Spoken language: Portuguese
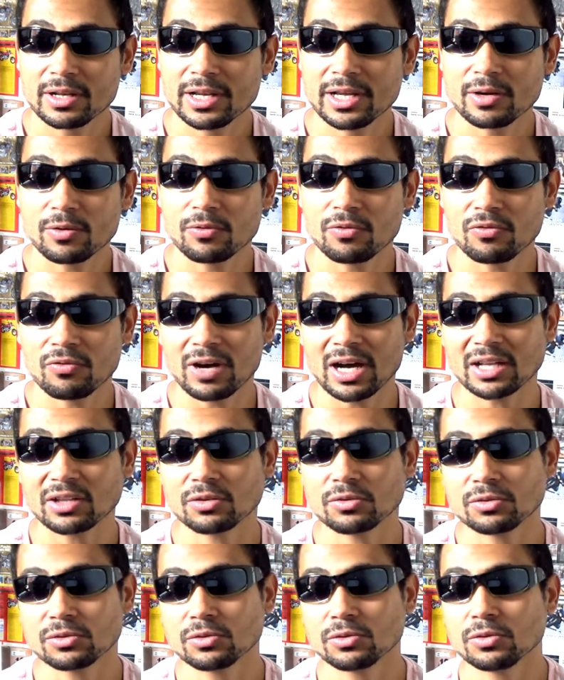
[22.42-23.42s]
Né? O
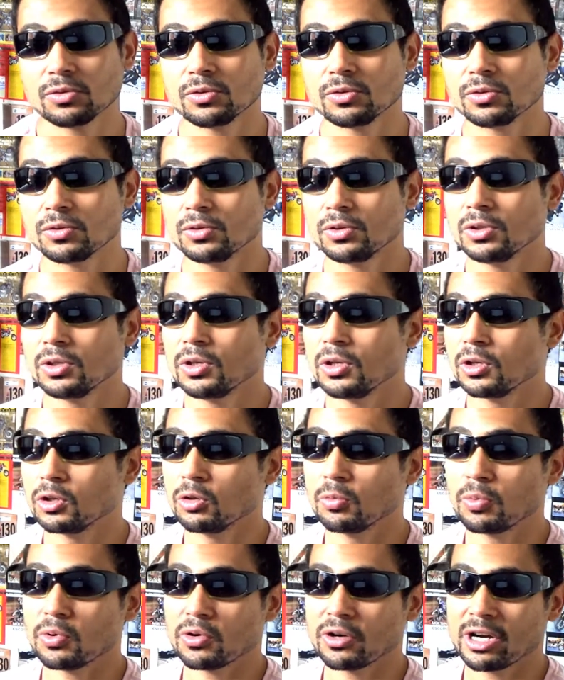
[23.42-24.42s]
fato do,
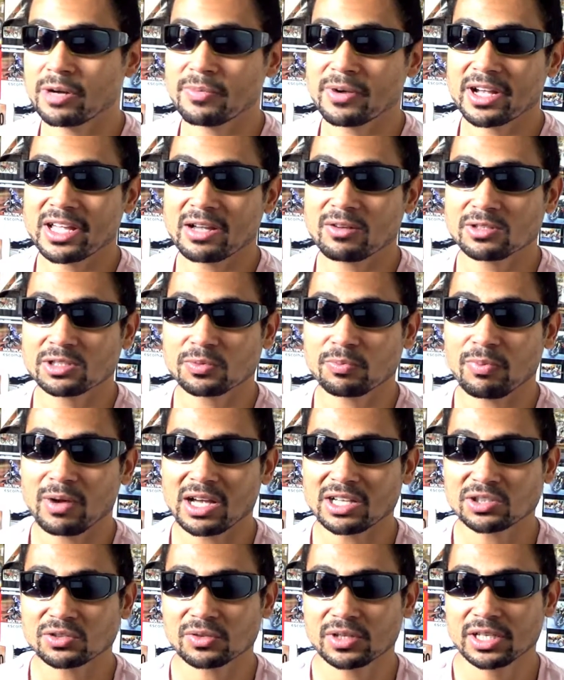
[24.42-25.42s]
do programa ganhar um
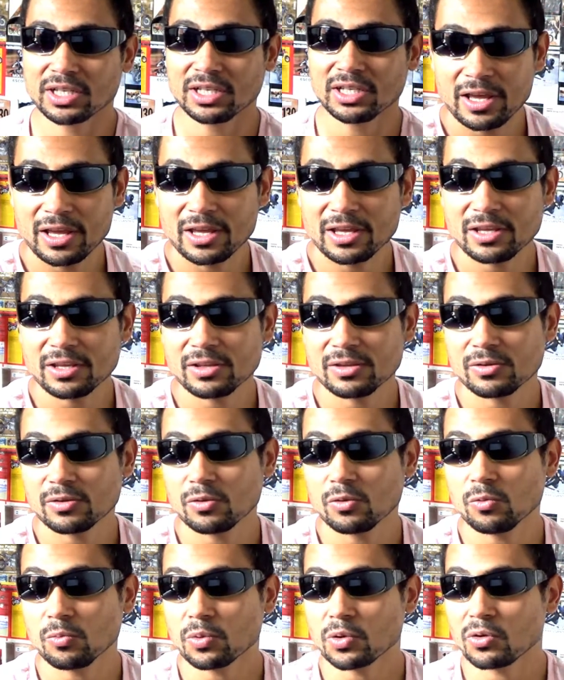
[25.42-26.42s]
espaço aí em
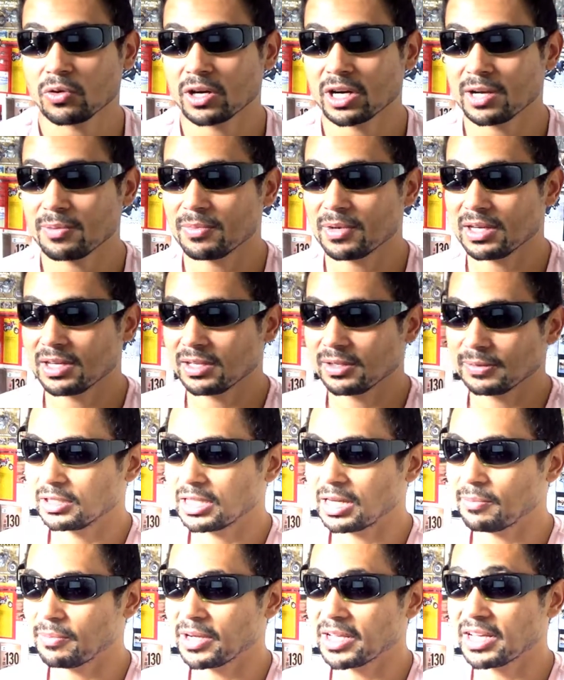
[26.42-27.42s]
um programa
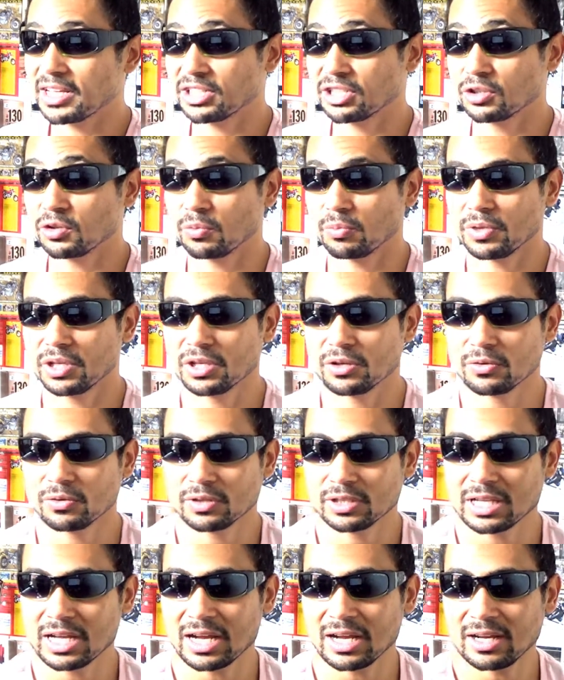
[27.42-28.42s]
da manhã de
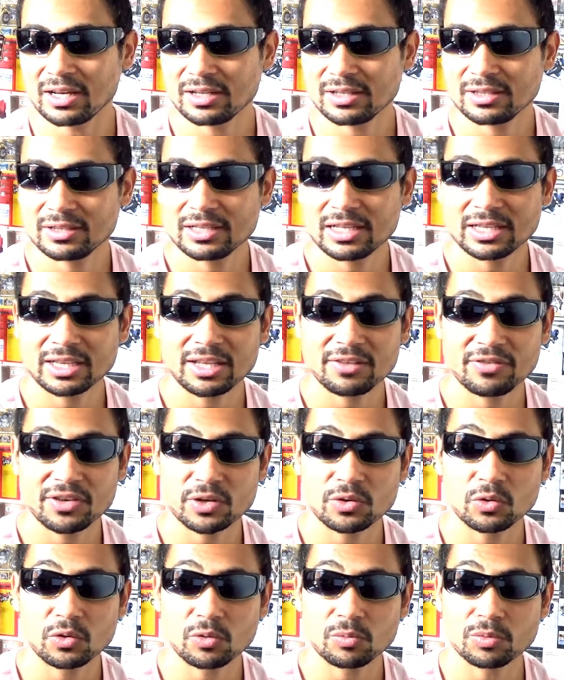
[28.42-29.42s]
domingo e da, da
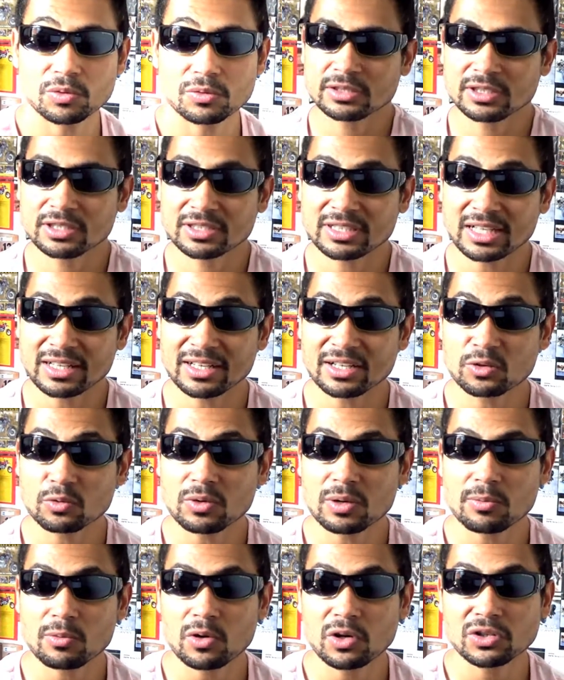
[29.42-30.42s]
TV Globo. Se está dando
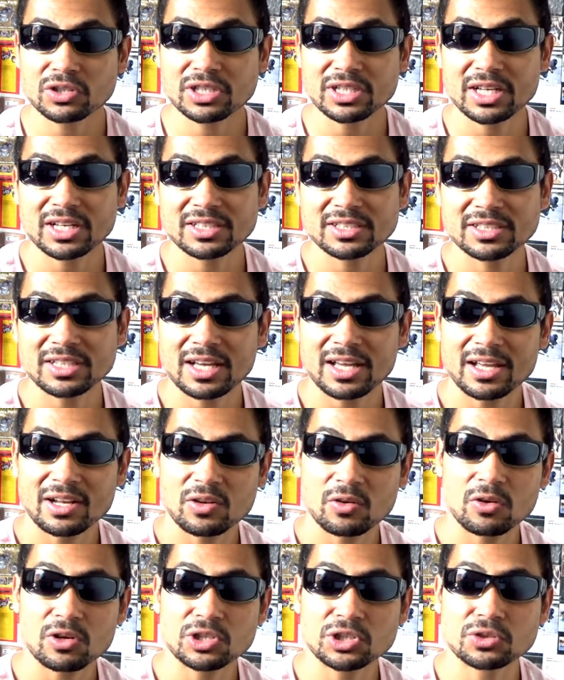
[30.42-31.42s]
uma boa audiência, é
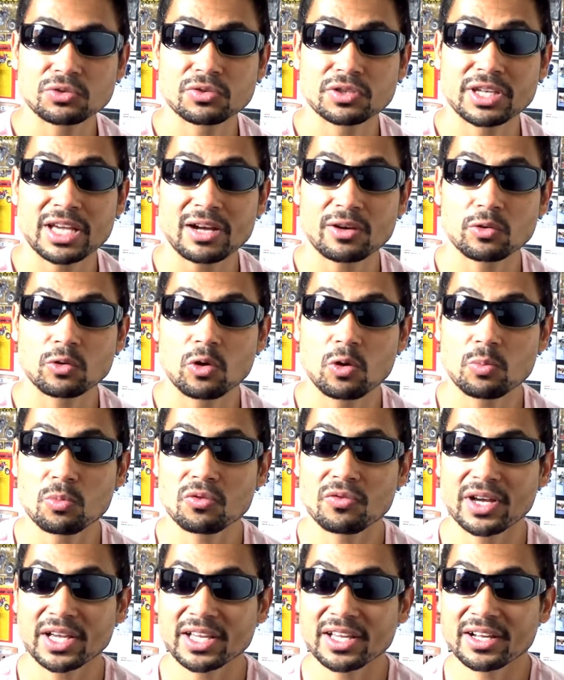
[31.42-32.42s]
lógico que a
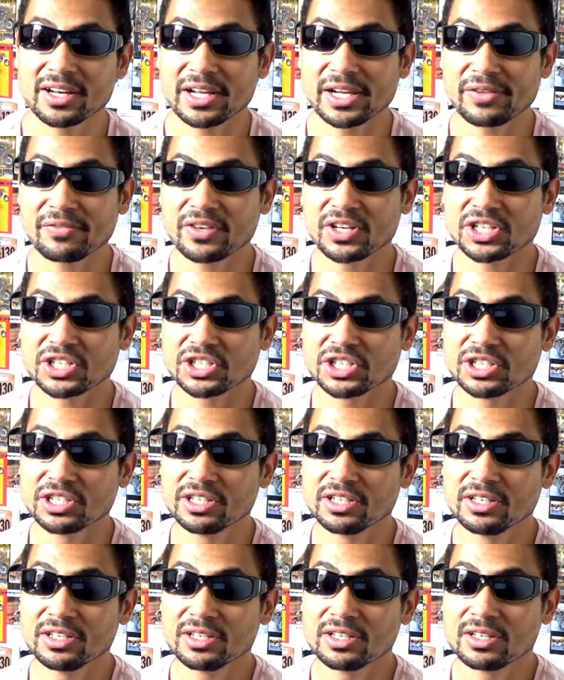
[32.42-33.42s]
Globo vai querer
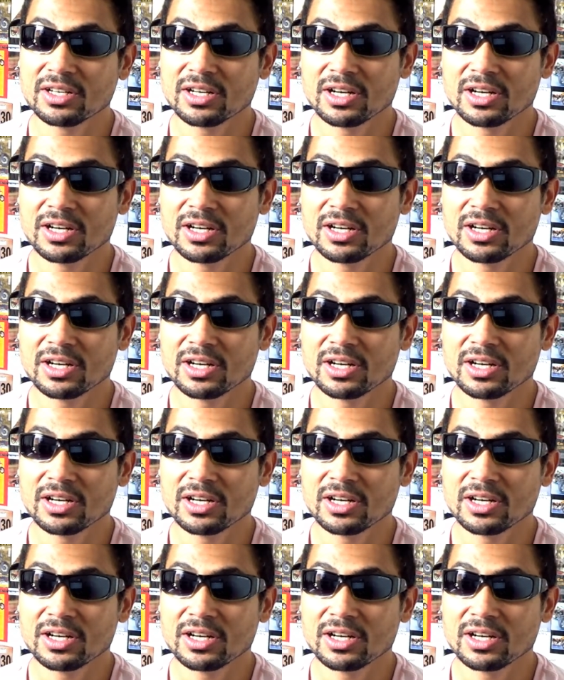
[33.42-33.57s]
investir